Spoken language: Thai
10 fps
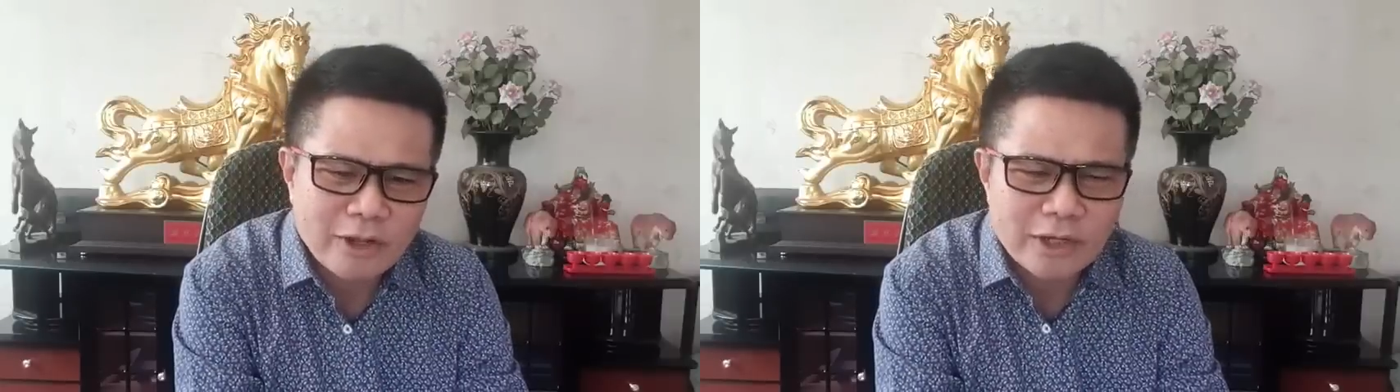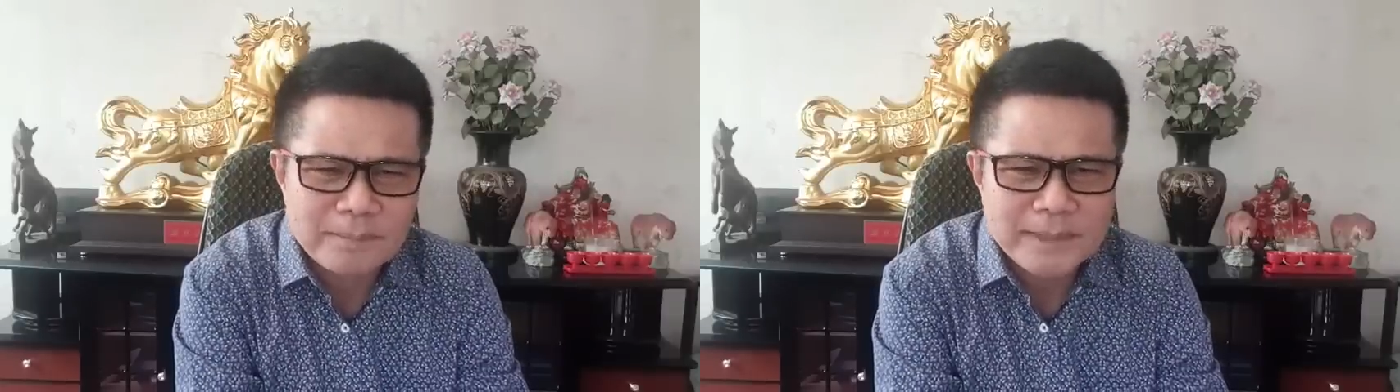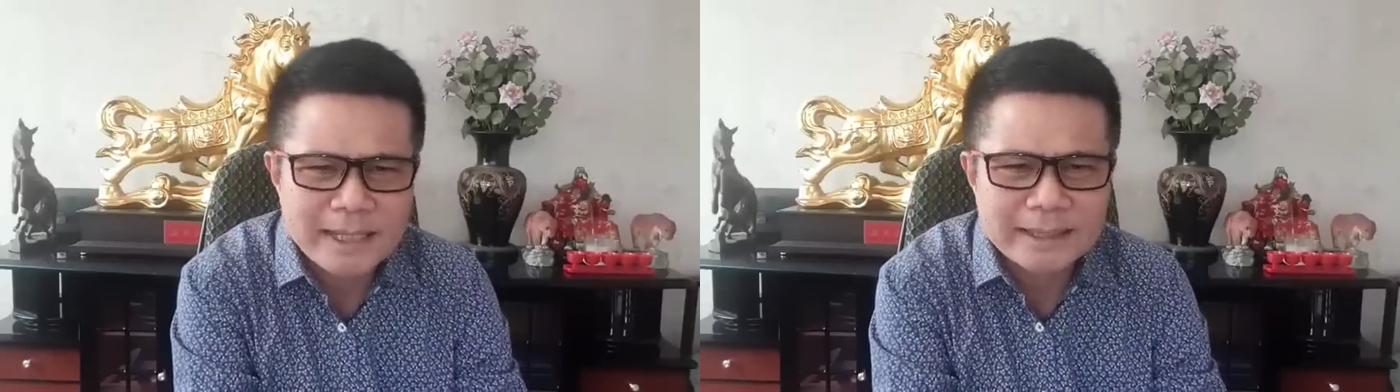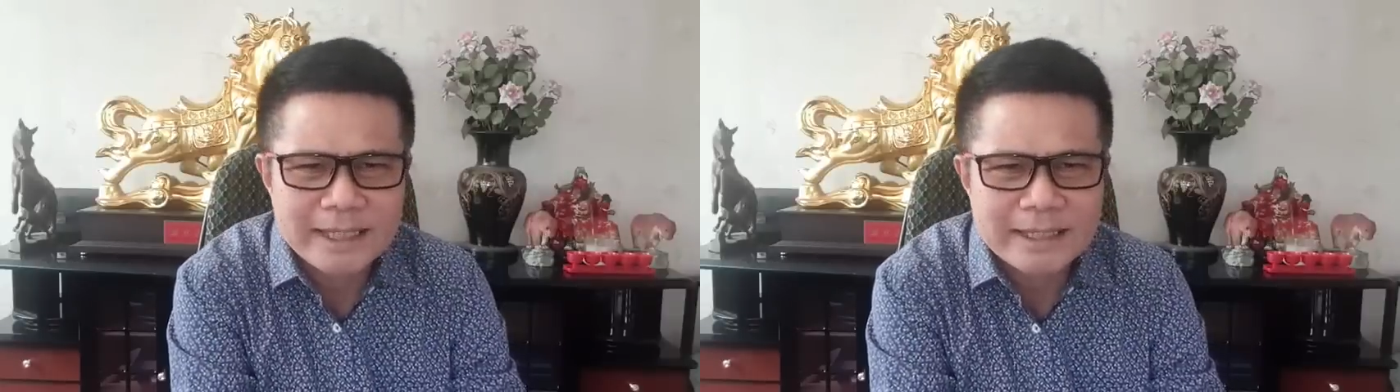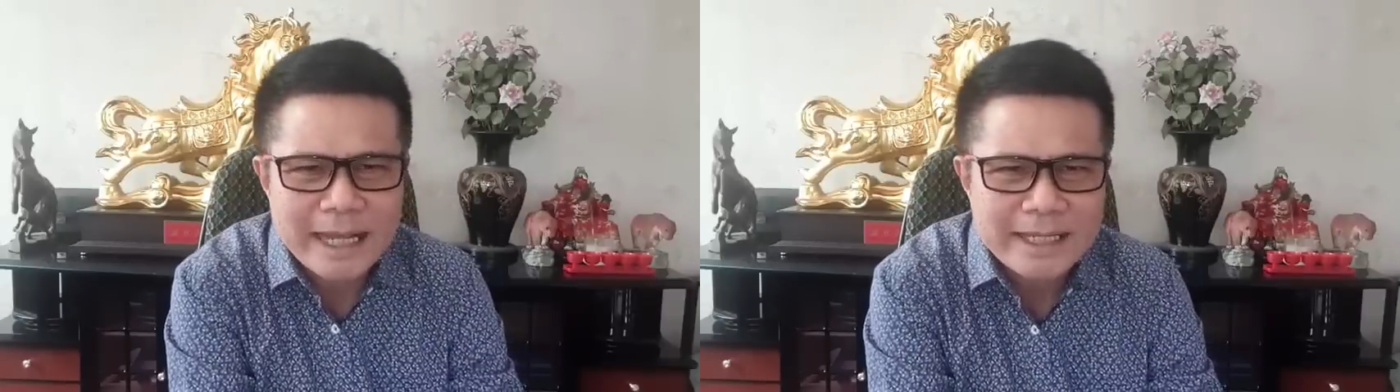คอร์รัปชัน
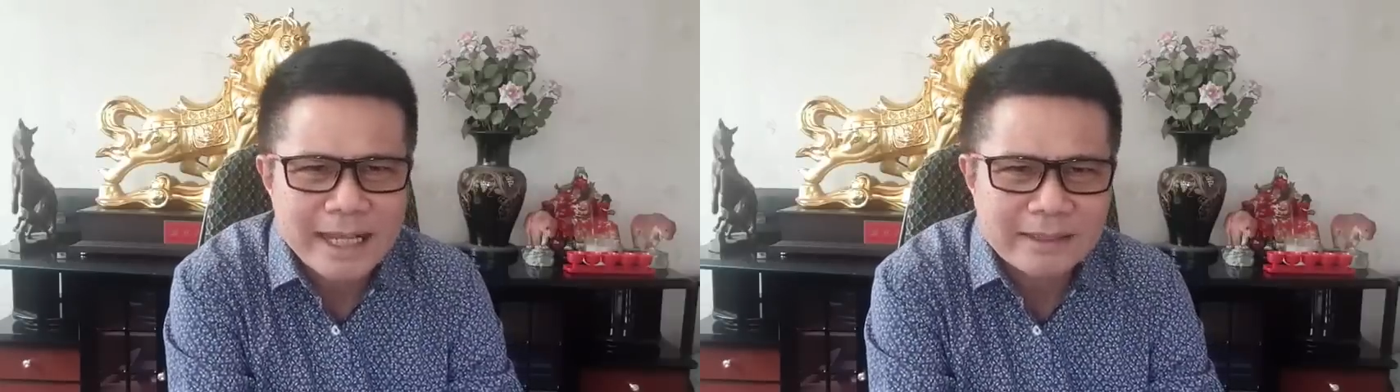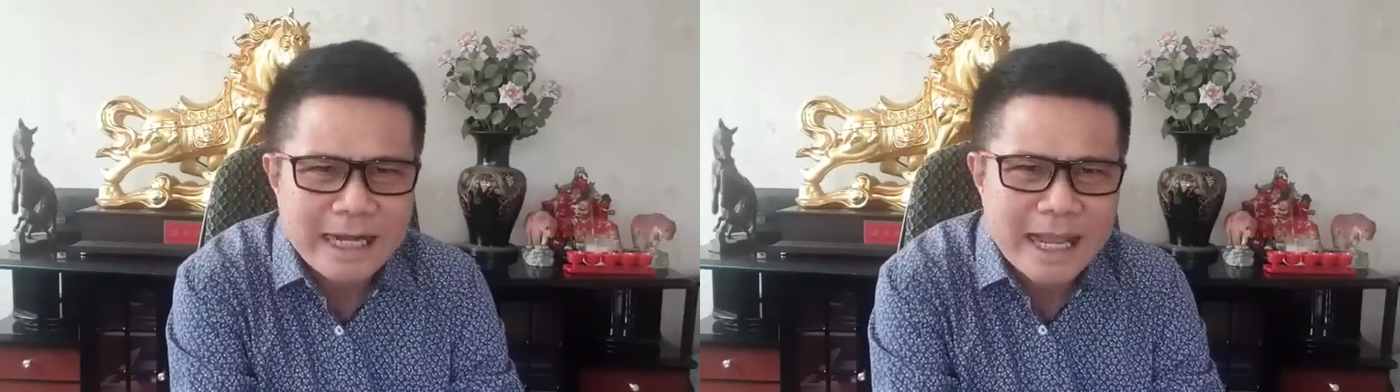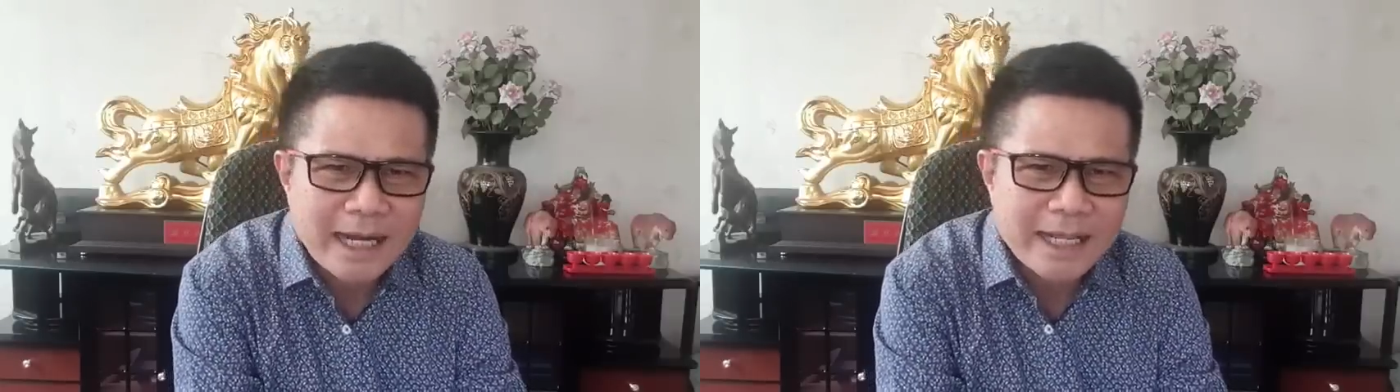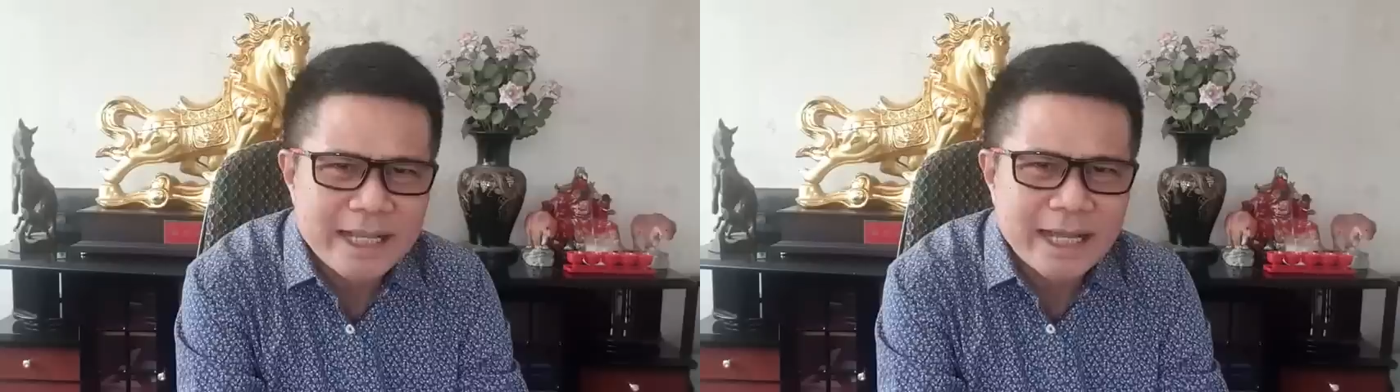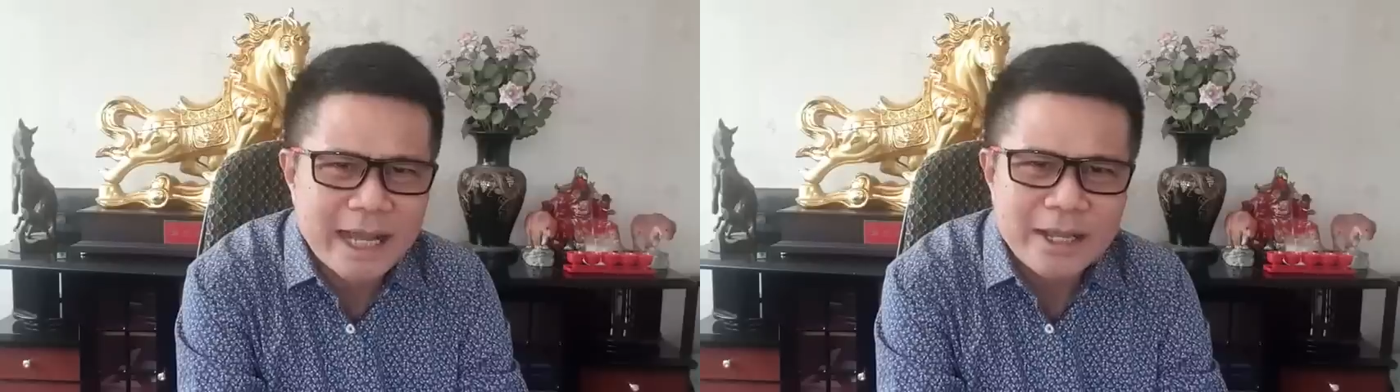ที่ไหนอย่างไรอะไร
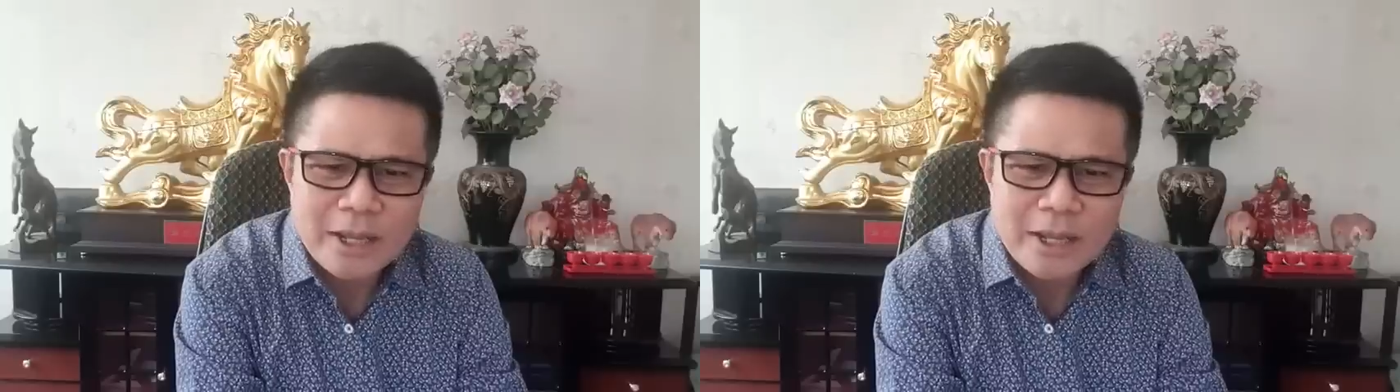ยังไง